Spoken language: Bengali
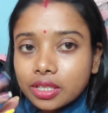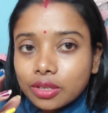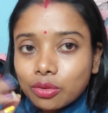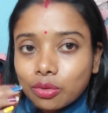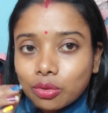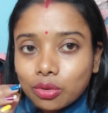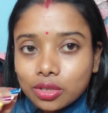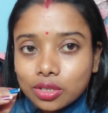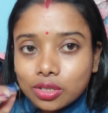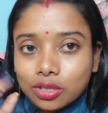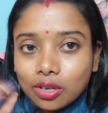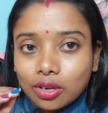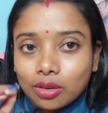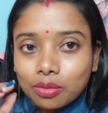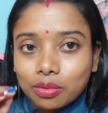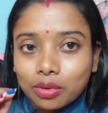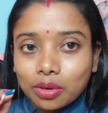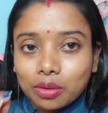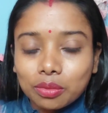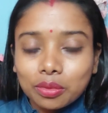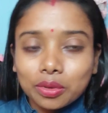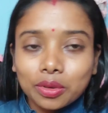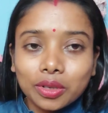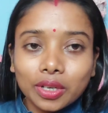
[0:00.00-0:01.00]
মাঝেই করছে অল্প
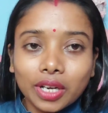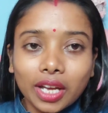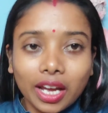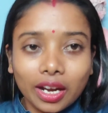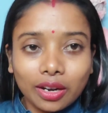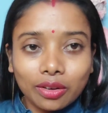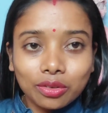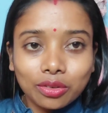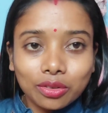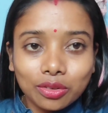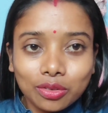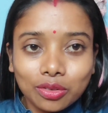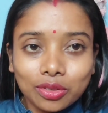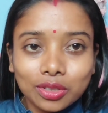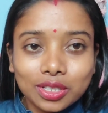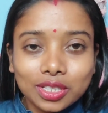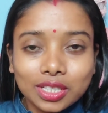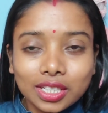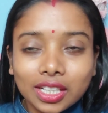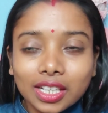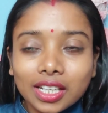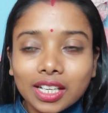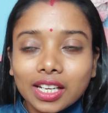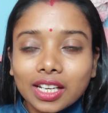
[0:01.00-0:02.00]
অল্প করে এখনও
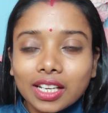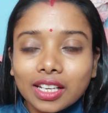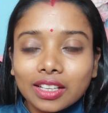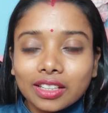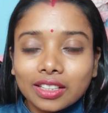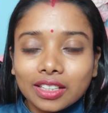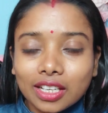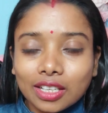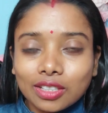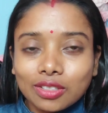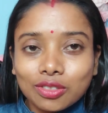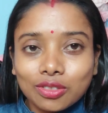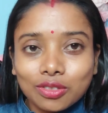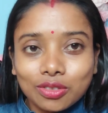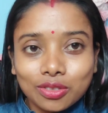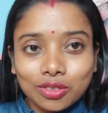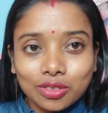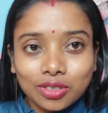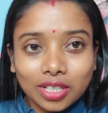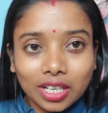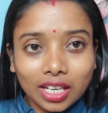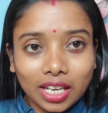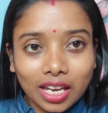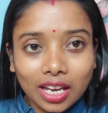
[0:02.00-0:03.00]
করছে যার জন্য
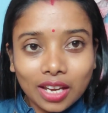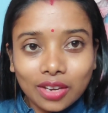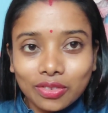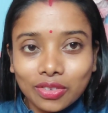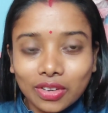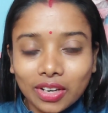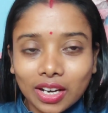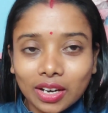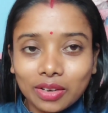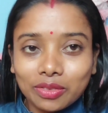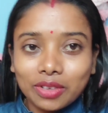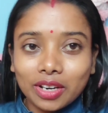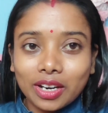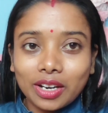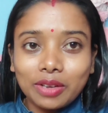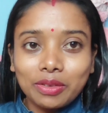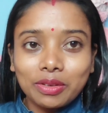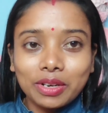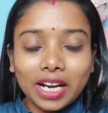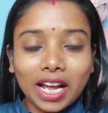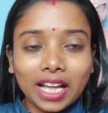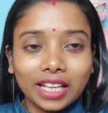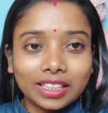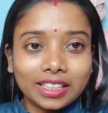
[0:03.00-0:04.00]
ওষুধটা খেয়েই ফেললাম নাহলে
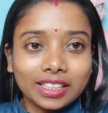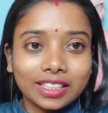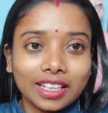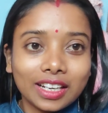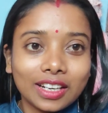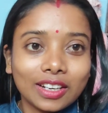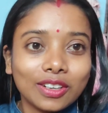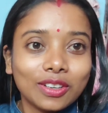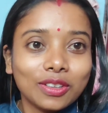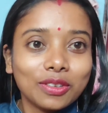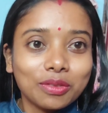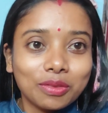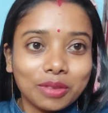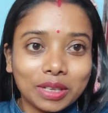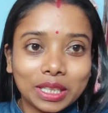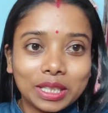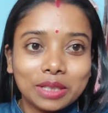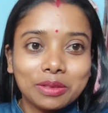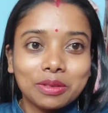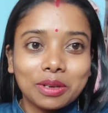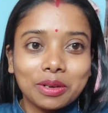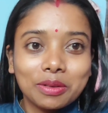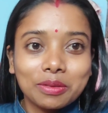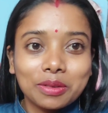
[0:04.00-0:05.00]
আবার রাত্রে দেখা গেলো
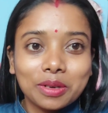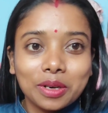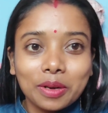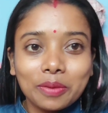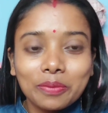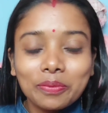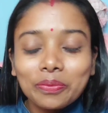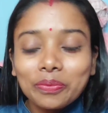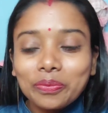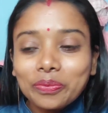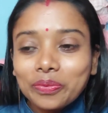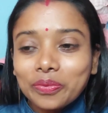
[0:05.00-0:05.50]
ঘুমাতেই পারবো না